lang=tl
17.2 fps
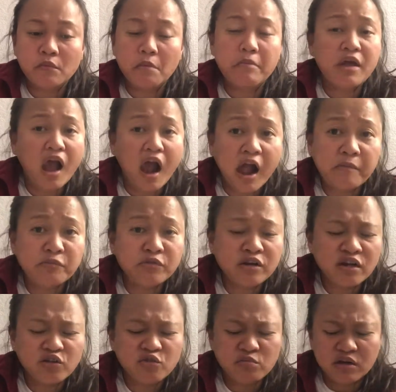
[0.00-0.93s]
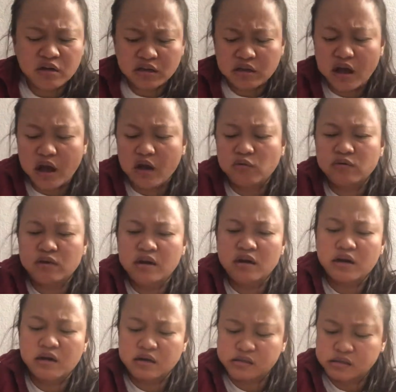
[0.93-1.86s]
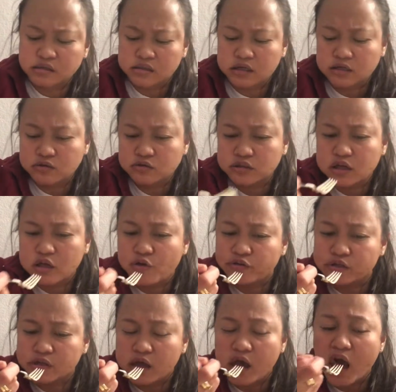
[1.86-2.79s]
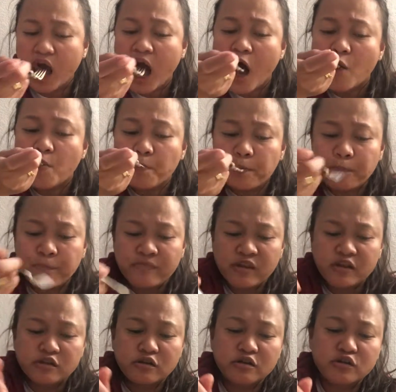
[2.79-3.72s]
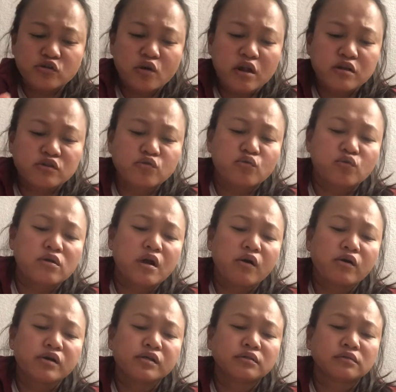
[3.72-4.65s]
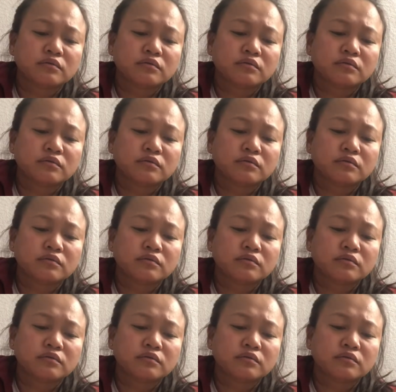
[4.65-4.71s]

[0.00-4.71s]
Bayaan mo na yung mga tao na nagano sa sa istorya eh.